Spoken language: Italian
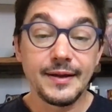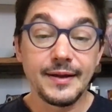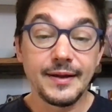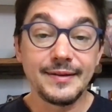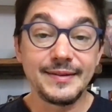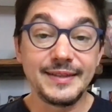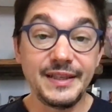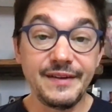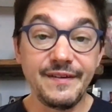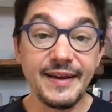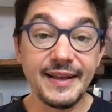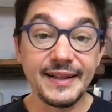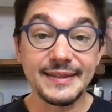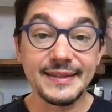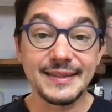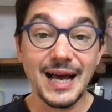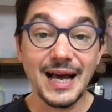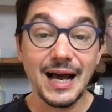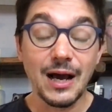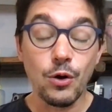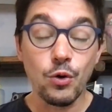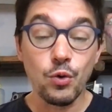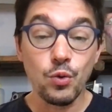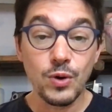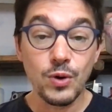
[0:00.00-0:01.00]

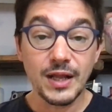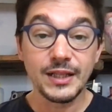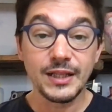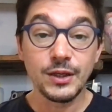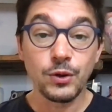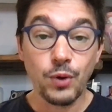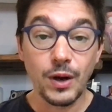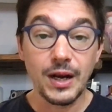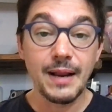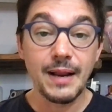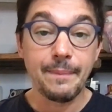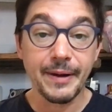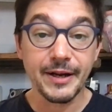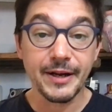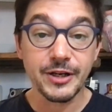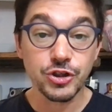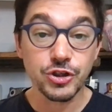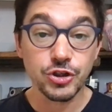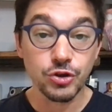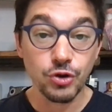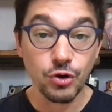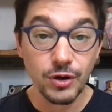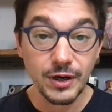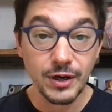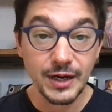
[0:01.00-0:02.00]
Diventa una di quelle
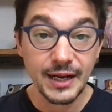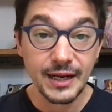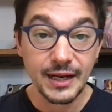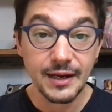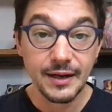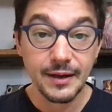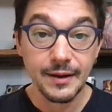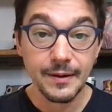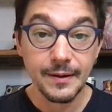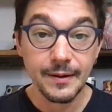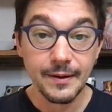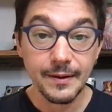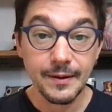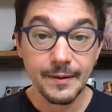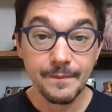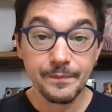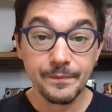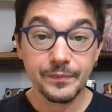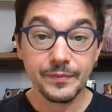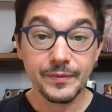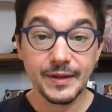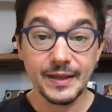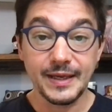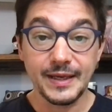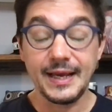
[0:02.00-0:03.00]
persone
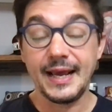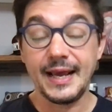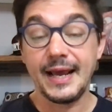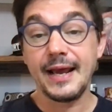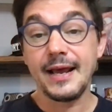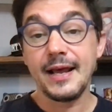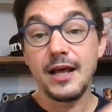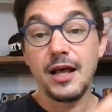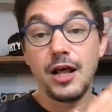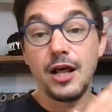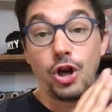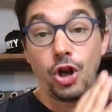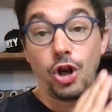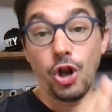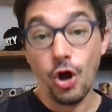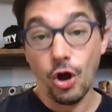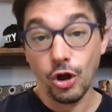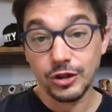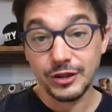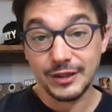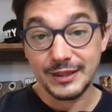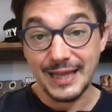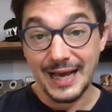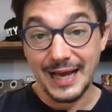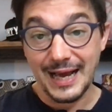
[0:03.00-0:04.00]
che
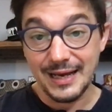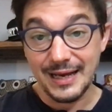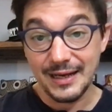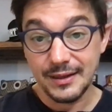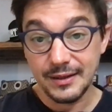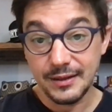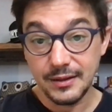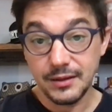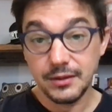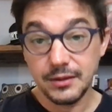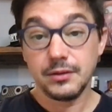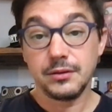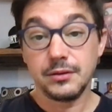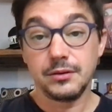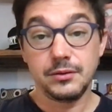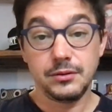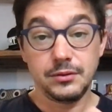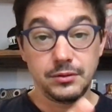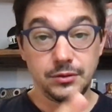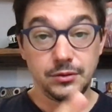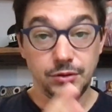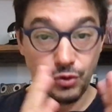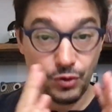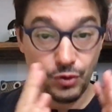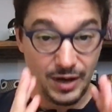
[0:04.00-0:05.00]
lotta
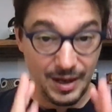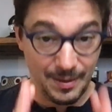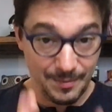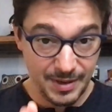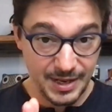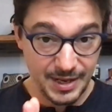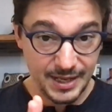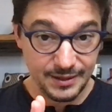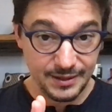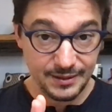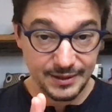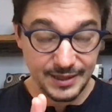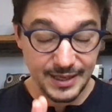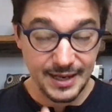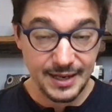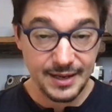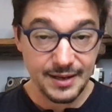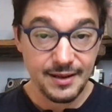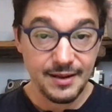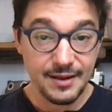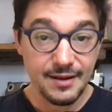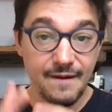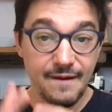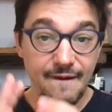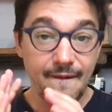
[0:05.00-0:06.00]
con la
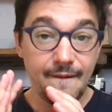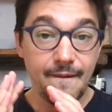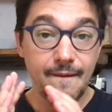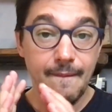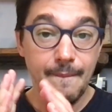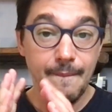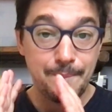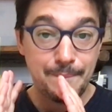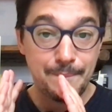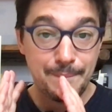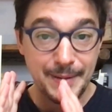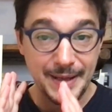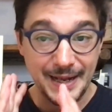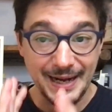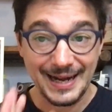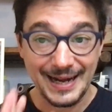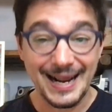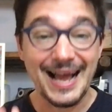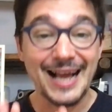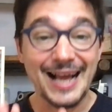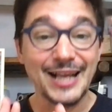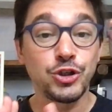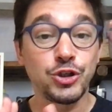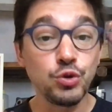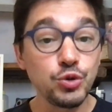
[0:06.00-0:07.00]
mente per
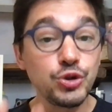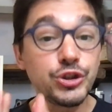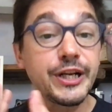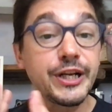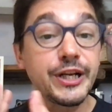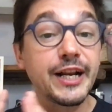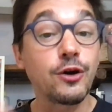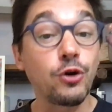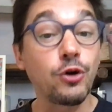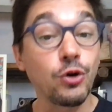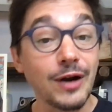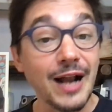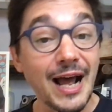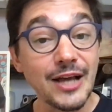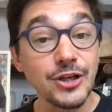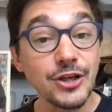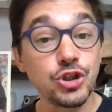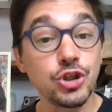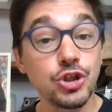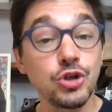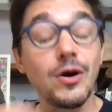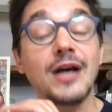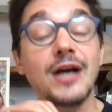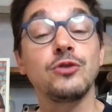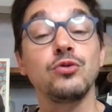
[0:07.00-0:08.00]
aggiungere
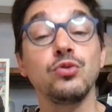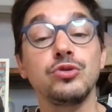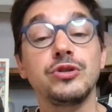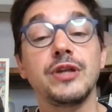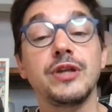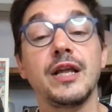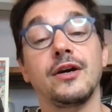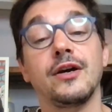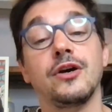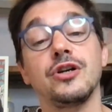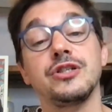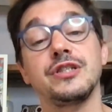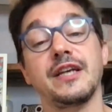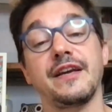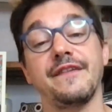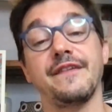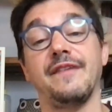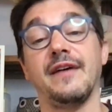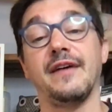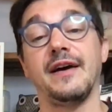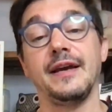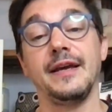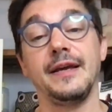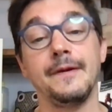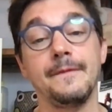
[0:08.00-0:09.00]
coraggio a tutte le cose che
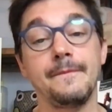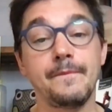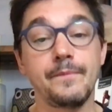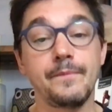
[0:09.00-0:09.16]
fai.